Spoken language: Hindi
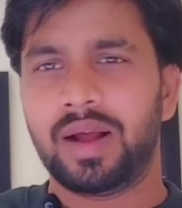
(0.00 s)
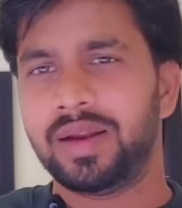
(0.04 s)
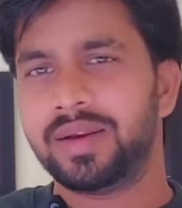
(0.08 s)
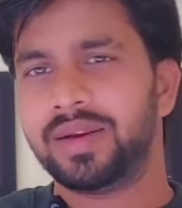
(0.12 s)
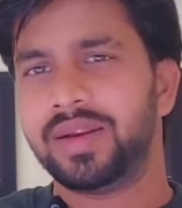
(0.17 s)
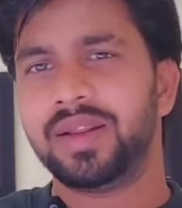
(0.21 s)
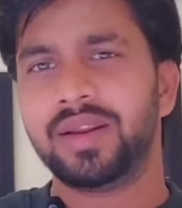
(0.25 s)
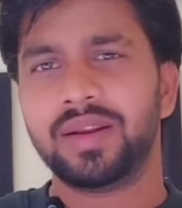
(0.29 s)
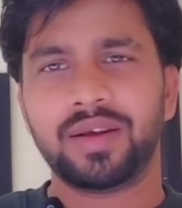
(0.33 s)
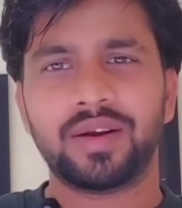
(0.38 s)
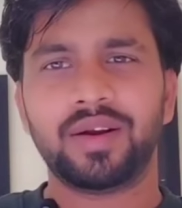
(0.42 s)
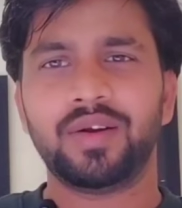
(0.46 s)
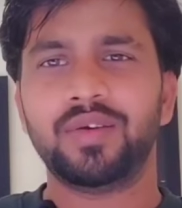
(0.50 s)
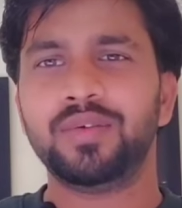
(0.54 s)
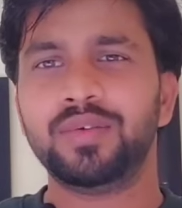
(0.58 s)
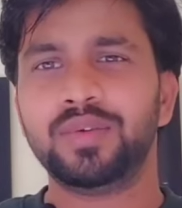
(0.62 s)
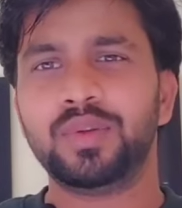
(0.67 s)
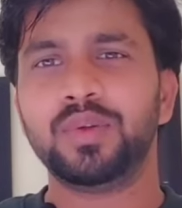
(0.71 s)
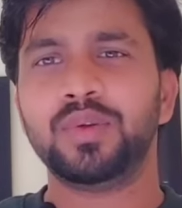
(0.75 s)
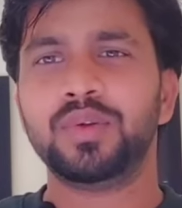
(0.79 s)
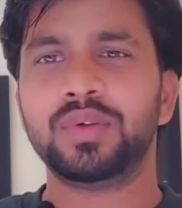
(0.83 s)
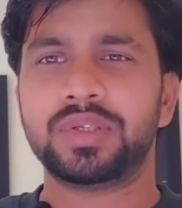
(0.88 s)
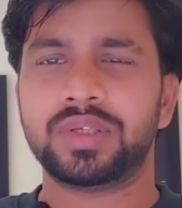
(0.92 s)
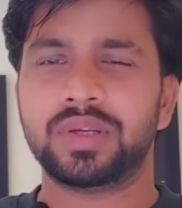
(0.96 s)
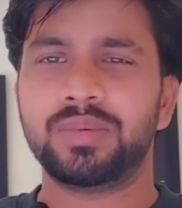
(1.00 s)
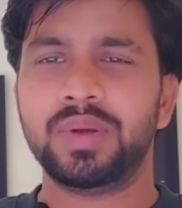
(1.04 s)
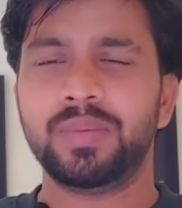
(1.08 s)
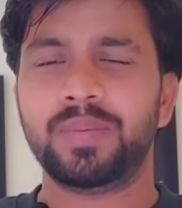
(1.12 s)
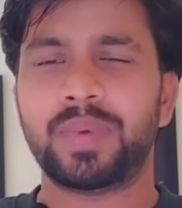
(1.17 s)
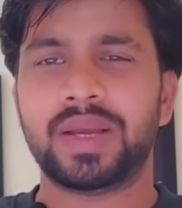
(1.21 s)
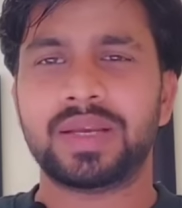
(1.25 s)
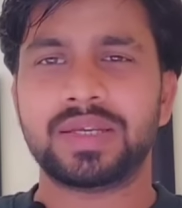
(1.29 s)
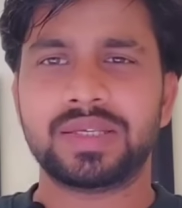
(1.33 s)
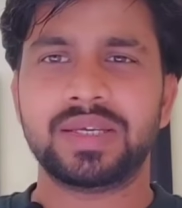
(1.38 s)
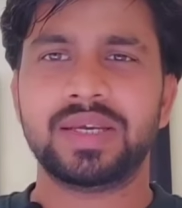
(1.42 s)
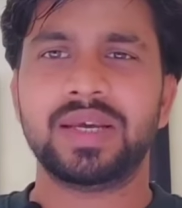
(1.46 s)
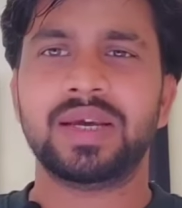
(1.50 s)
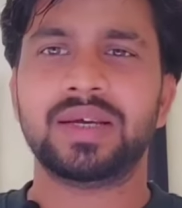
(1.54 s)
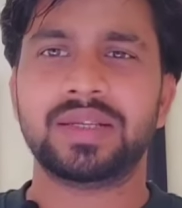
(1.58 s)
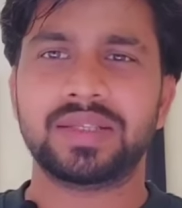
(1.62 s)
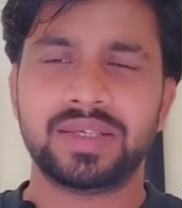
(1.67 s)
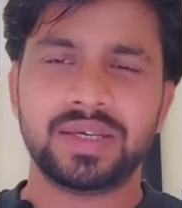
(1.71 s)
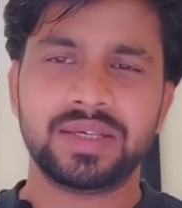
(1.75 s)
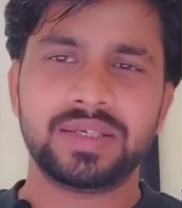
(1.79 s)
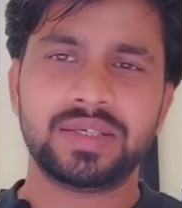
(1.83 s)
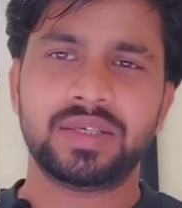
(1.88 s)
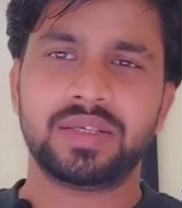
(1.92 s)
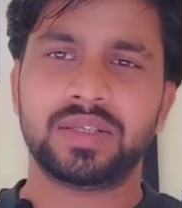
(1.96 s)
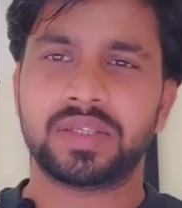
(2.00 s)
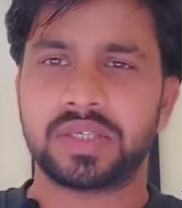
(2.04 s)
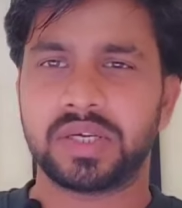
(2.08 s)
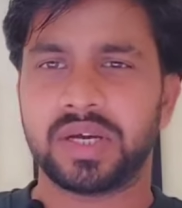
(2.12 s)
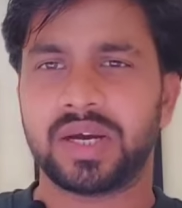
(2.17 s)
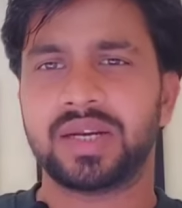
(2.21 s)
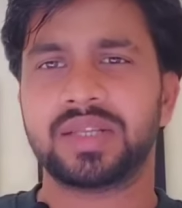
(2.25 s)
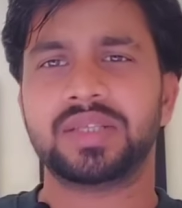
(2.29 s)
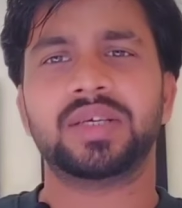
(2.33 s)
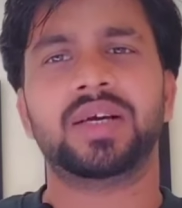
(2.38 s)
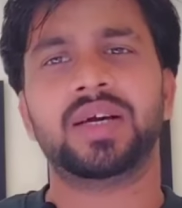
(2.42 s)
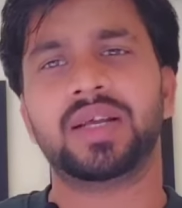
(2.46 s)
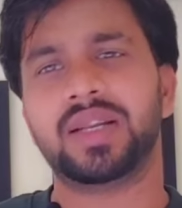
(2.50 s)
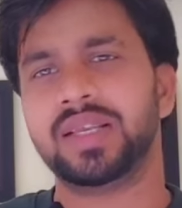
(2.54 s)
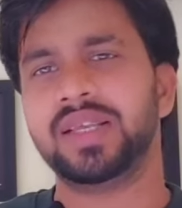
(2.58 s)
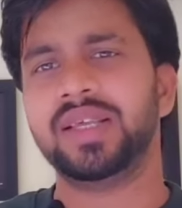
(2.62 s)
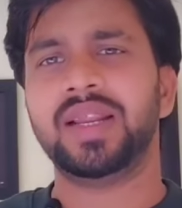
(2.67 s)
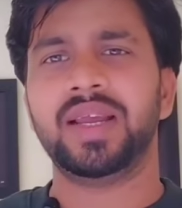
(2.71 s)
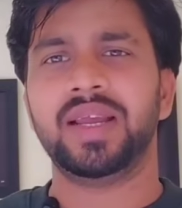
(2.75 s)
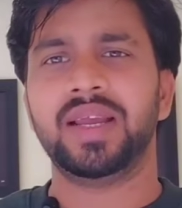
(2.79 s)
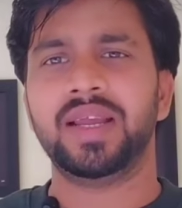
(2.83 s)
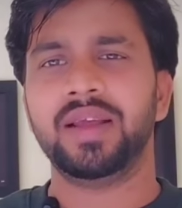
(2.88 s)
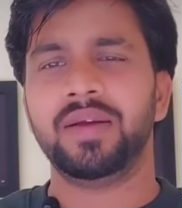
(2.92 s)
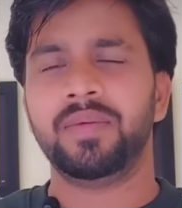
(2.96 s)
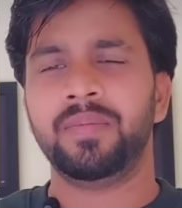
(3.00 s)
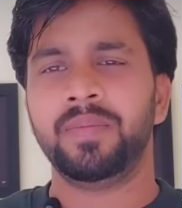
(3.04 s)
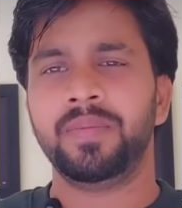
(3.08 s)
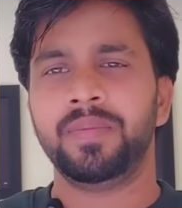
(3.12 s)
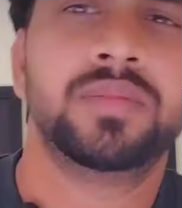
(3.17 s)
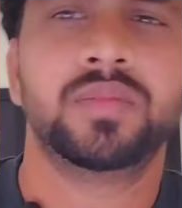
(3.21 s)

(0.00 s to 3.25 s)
अंडरग्राउंड तो सभी पैसे एडजस्ट चार्ज कर ही रहे हैं